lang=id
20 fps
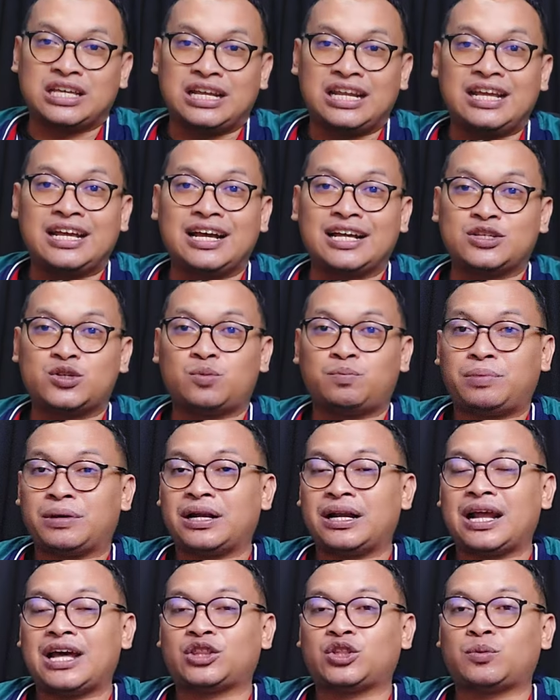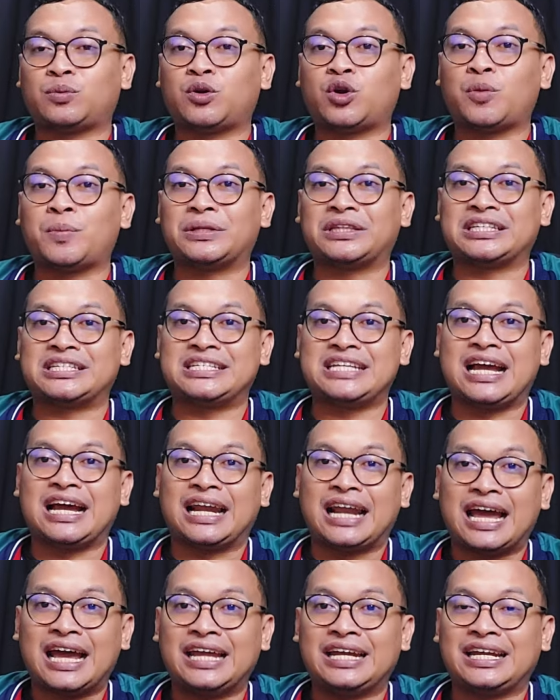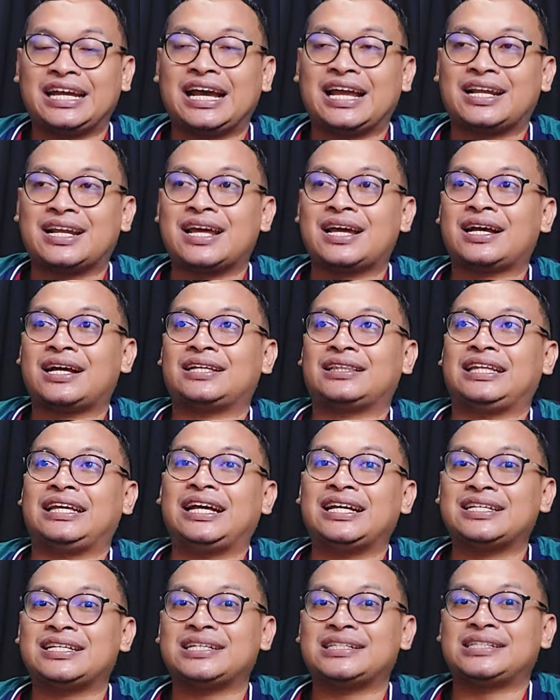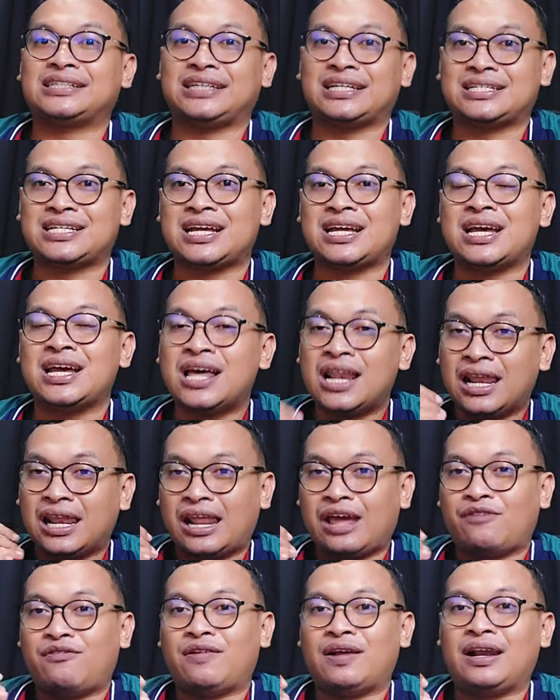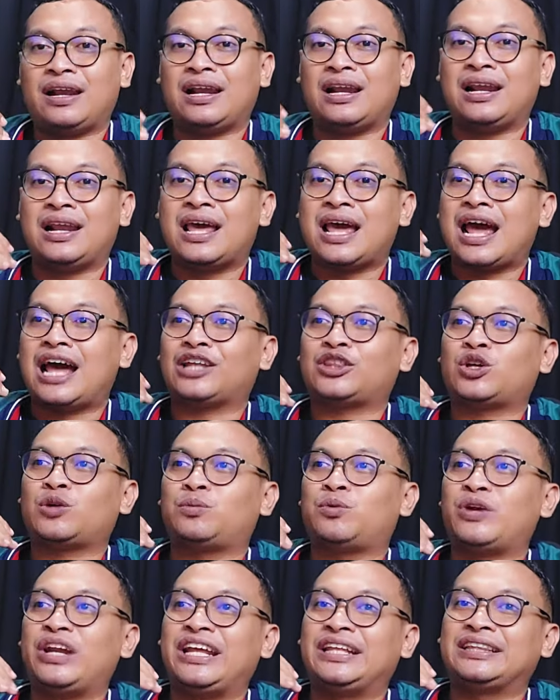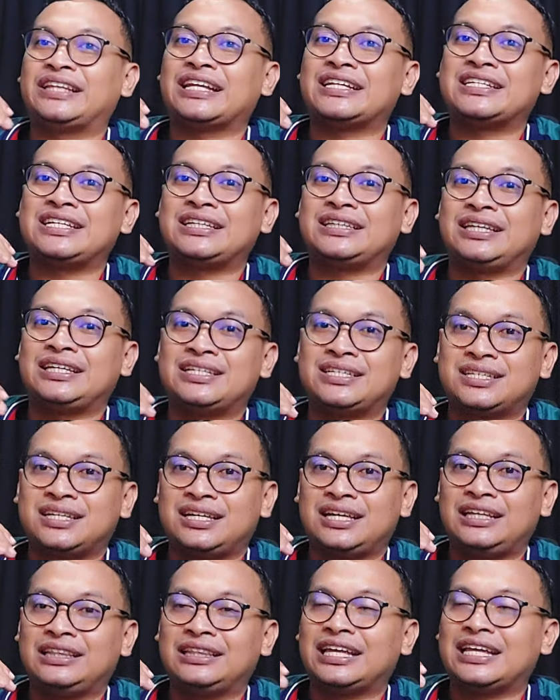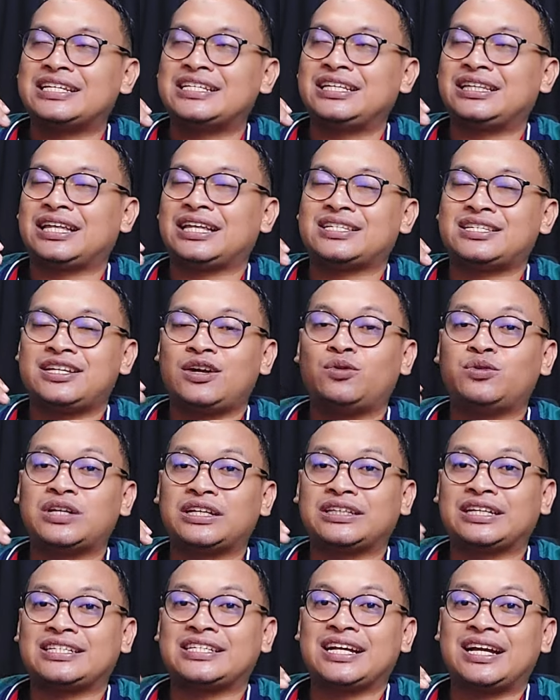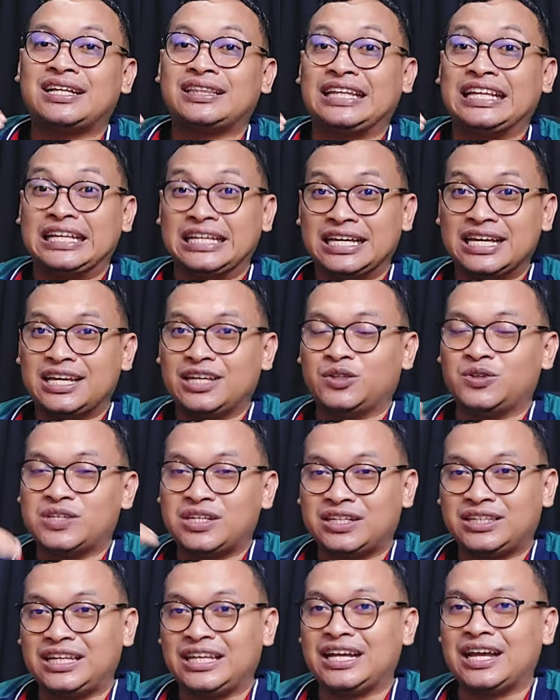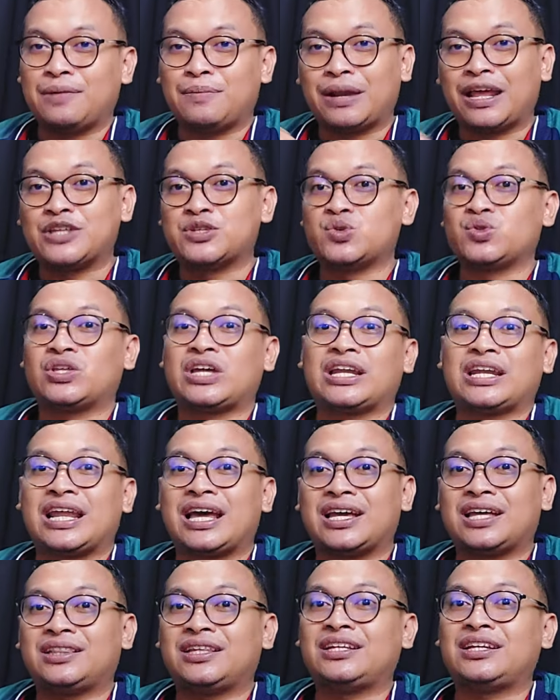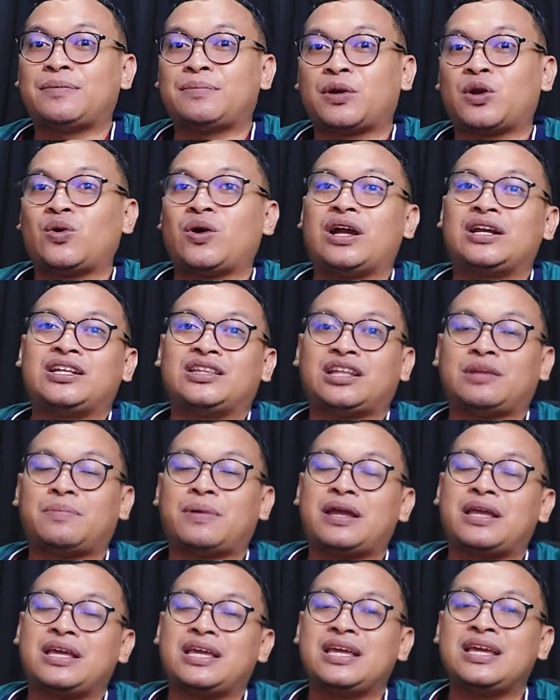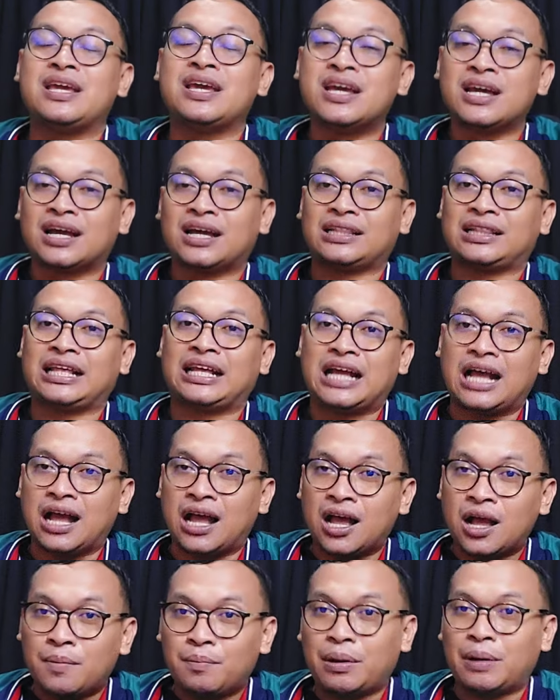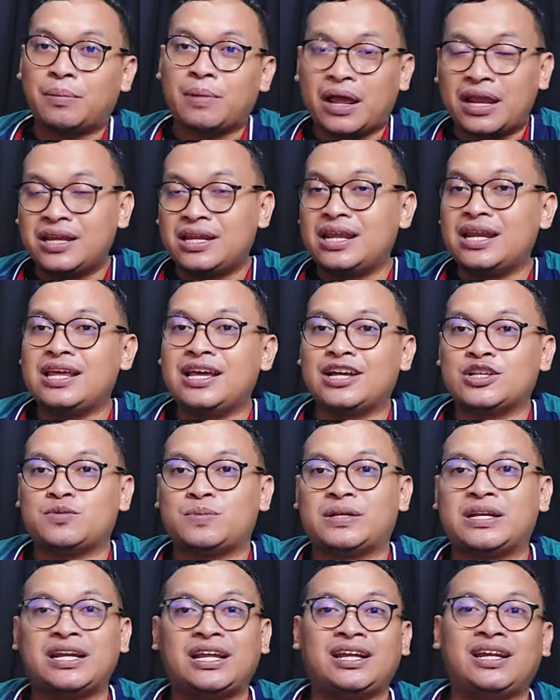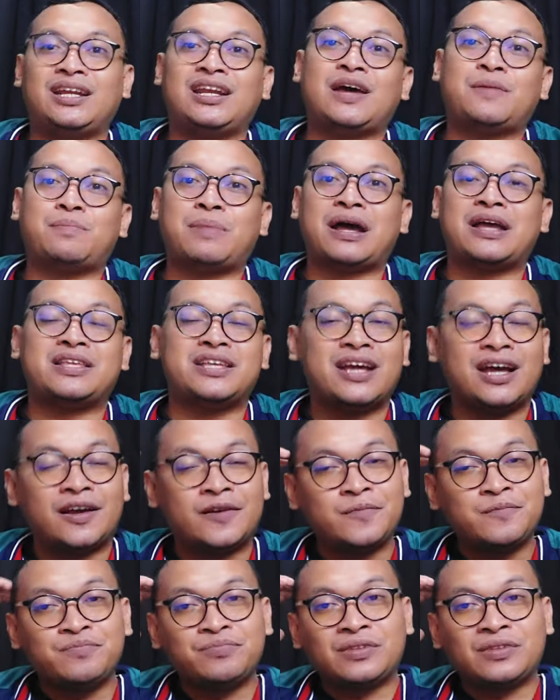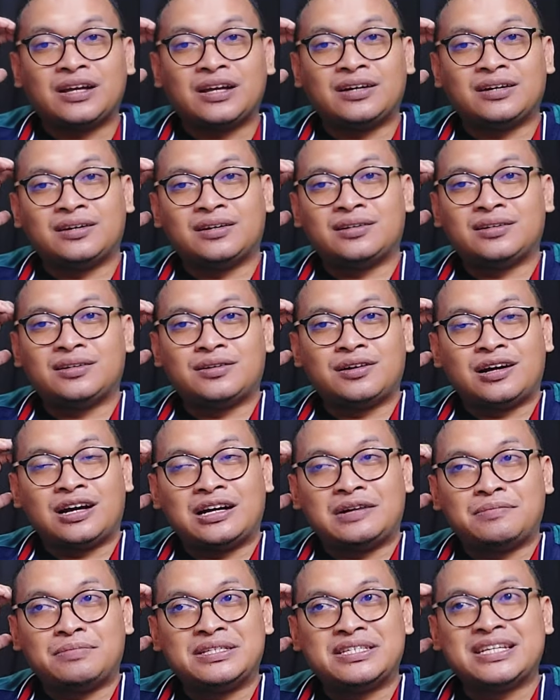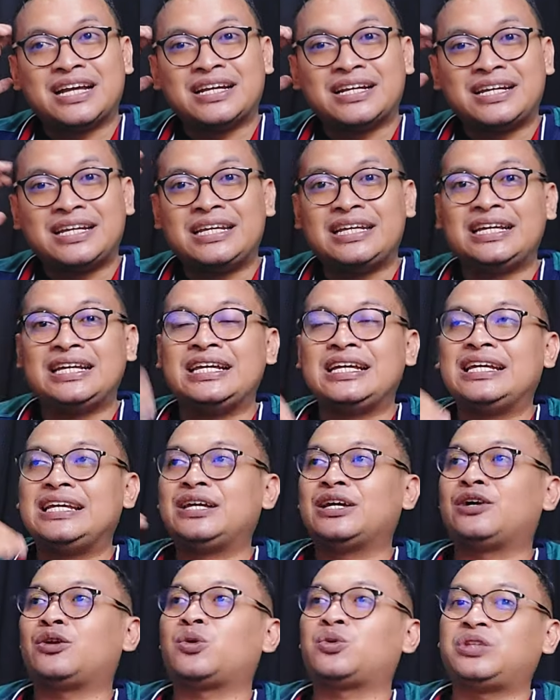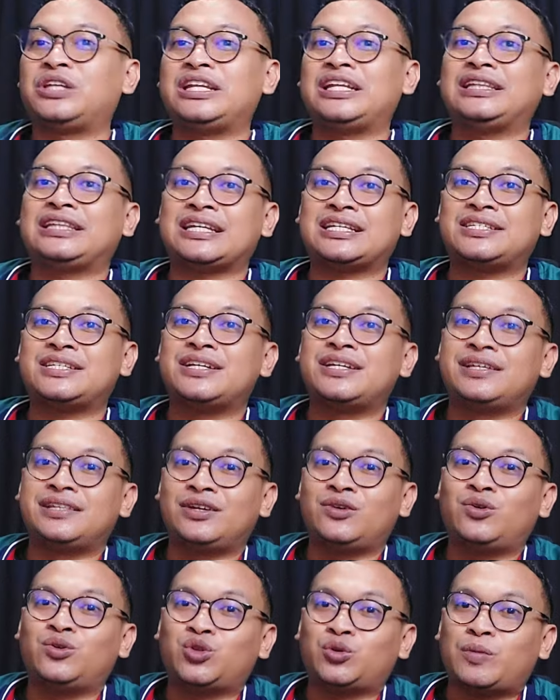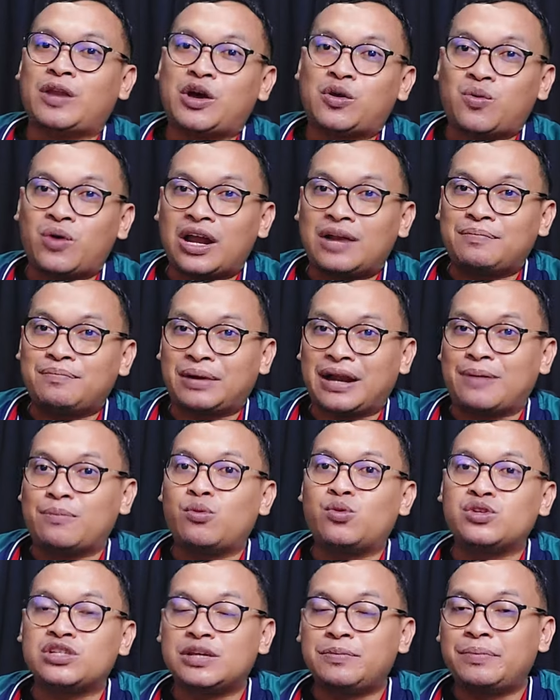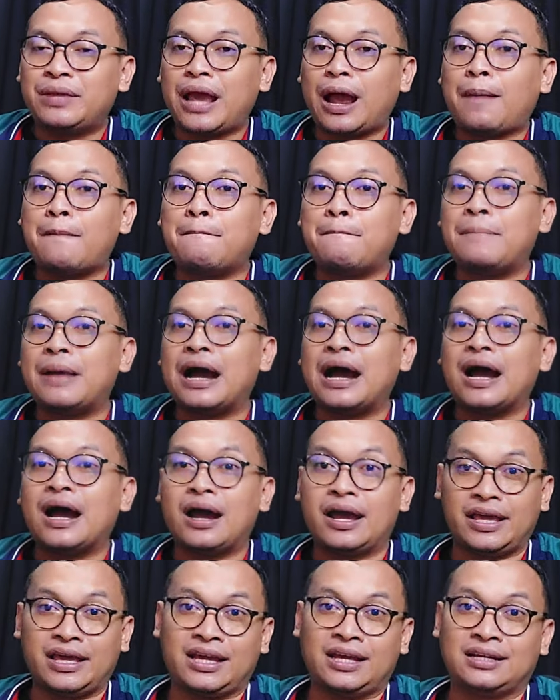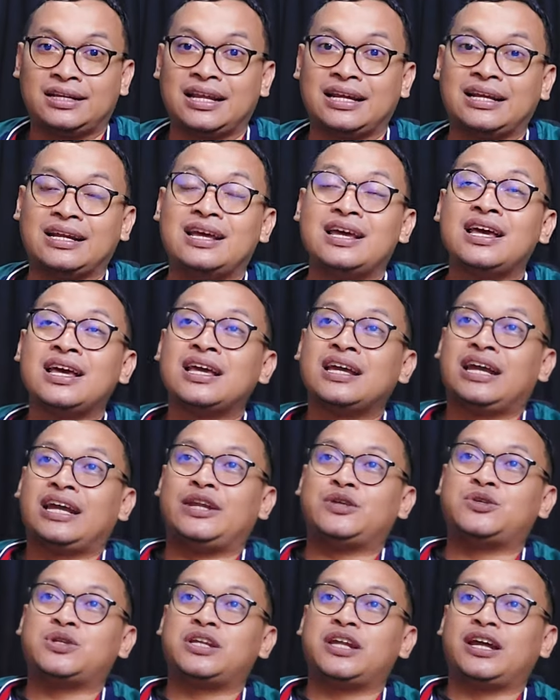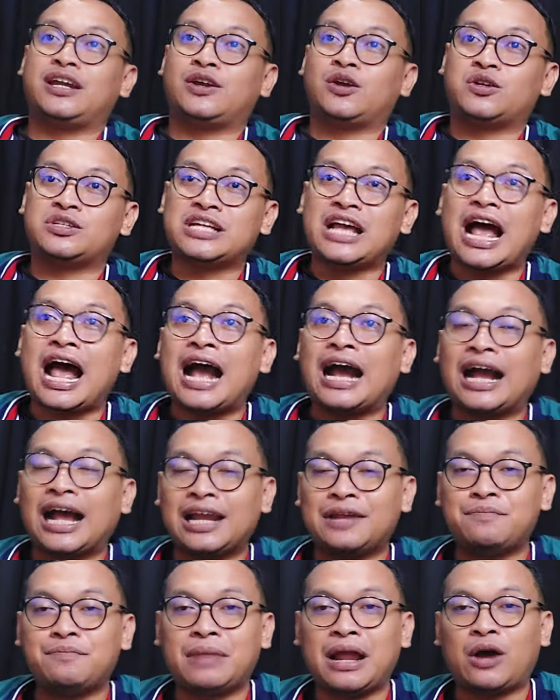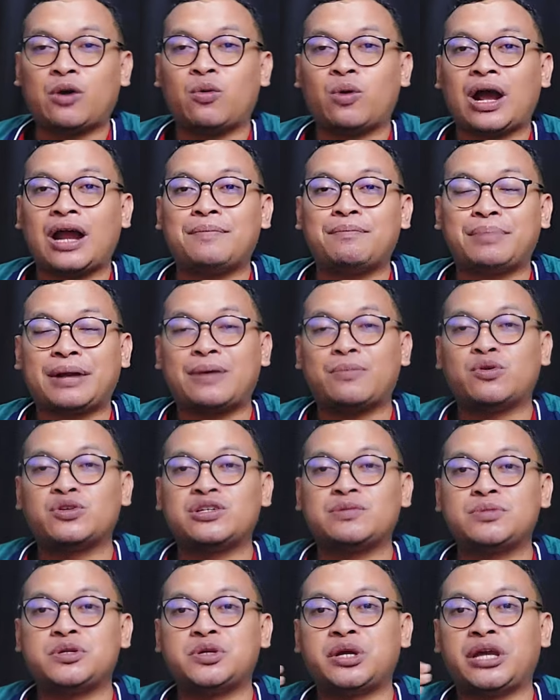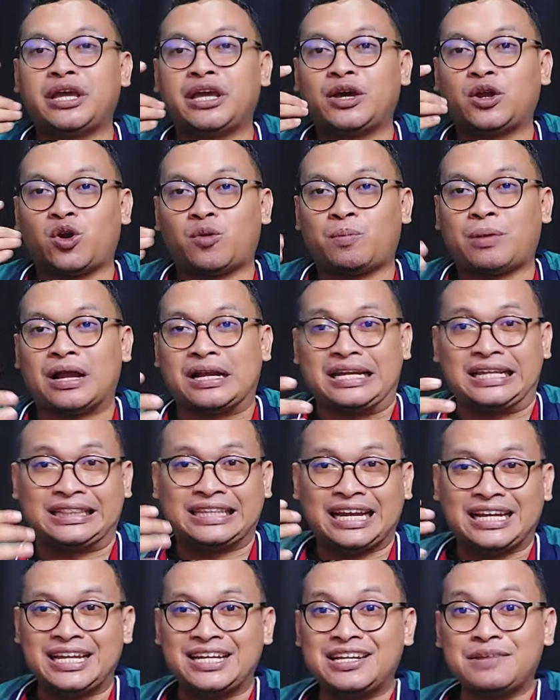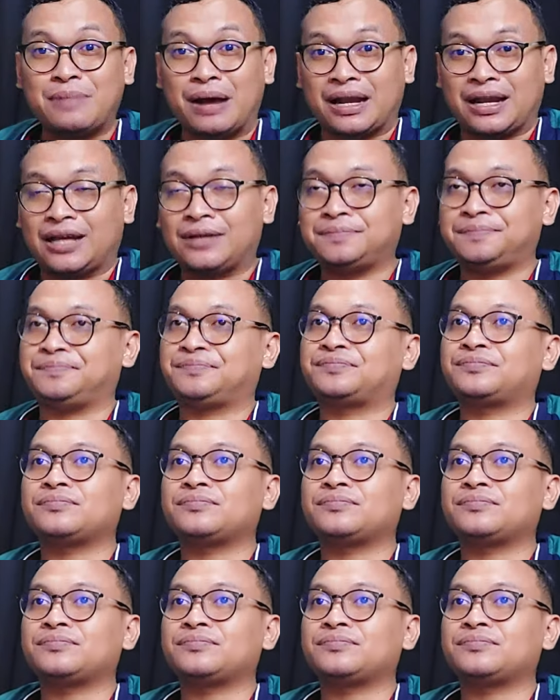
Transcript: Liga Super ataupun kompetisi yang lain karena ketika selesai TC level ataupun intensitas intensitasnya udah terjaga tinggi gitu. Jadi tinggal melanjutkan lagi tidak perlu ada terbaiki ketika bermain di Liga Super dan ini nampaknya uh, menjadi rutinitas JDT untuk melakukan pramusim yang baik dan ini sudah di-announce akan melakukan pramusim di Eropa. Detailnya di mana?